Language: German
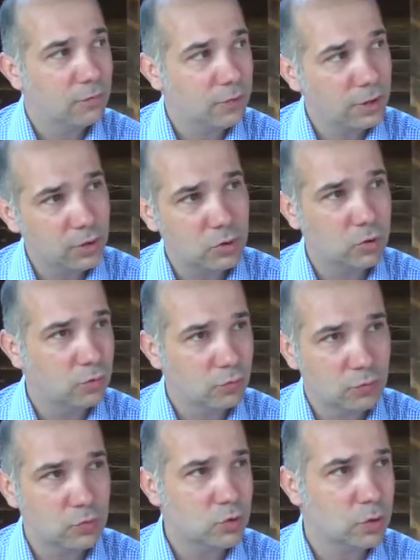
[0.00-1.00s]
wie
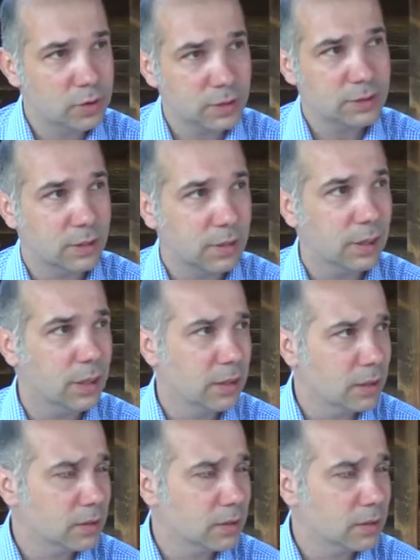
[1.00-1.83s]
soll denn gehen,